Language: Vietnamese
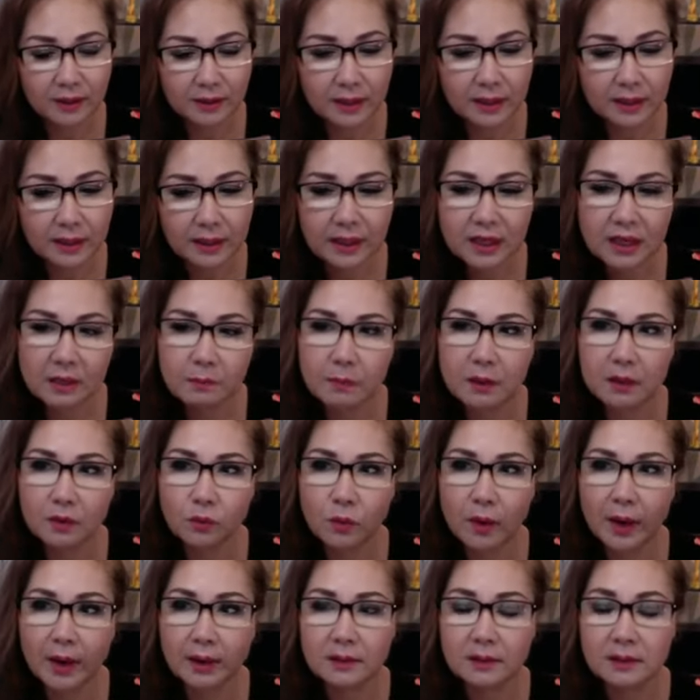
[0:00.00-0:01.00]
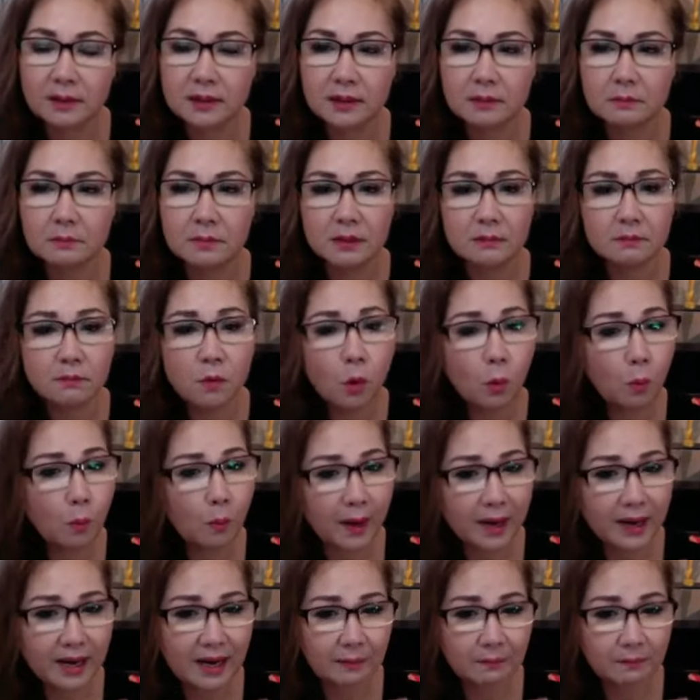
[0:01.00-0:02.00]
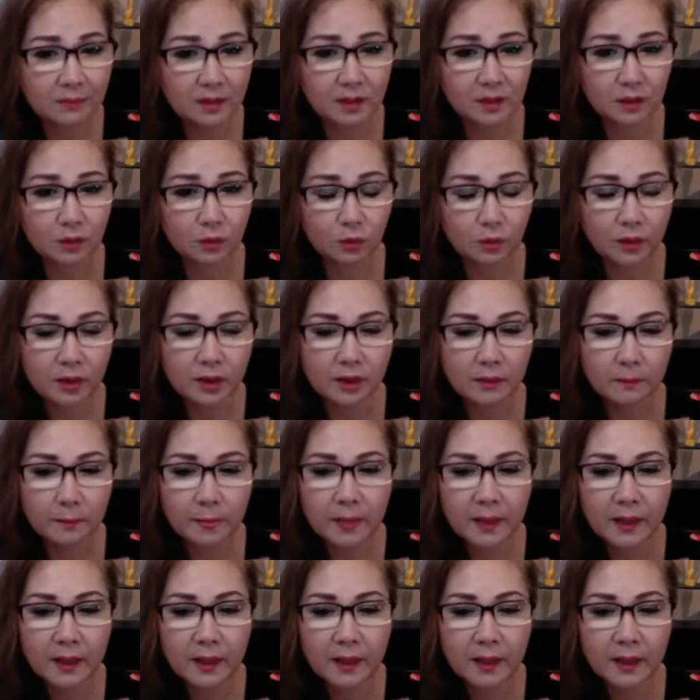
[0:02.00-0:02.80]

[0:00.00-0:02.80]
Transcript: thì khi mình khoảng chừng mình bốn mấy năm mươi tuổi đó,